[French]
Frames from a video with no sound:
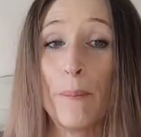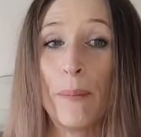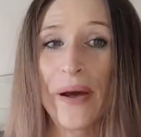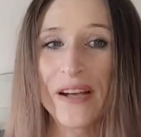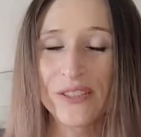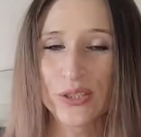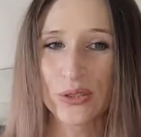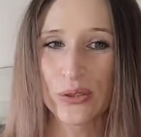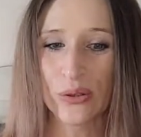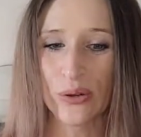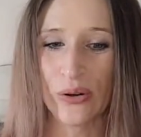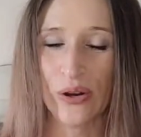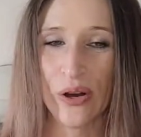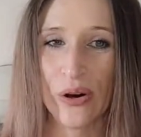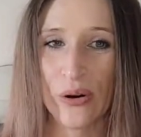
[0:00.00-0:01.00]
parce que
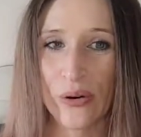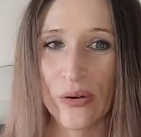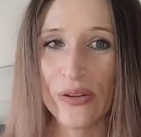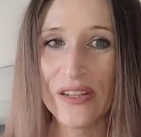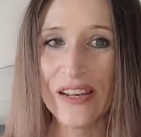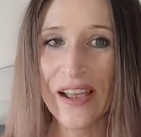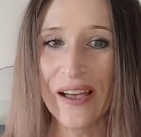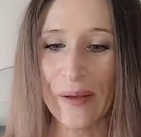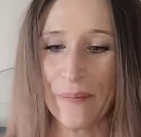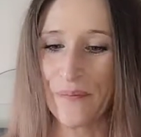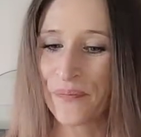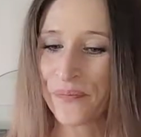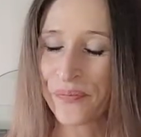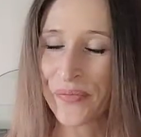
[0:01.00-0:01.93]
on l'a